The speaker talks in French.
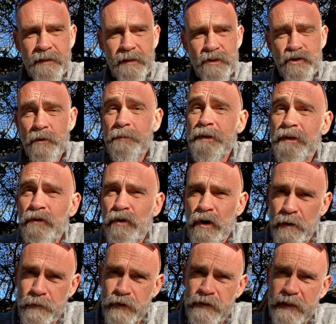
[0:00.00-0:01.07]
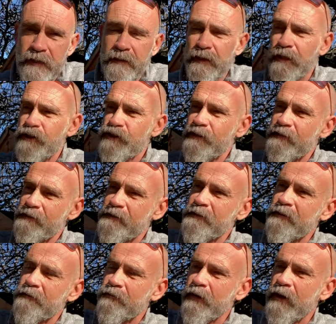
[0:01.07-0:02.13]
champignons en Bretagne et que j'ai
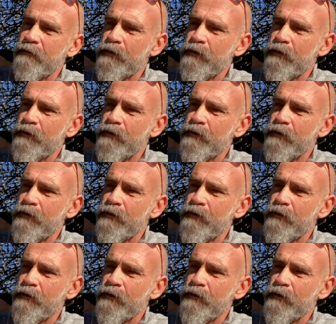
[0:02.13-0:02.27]
décidé de faire un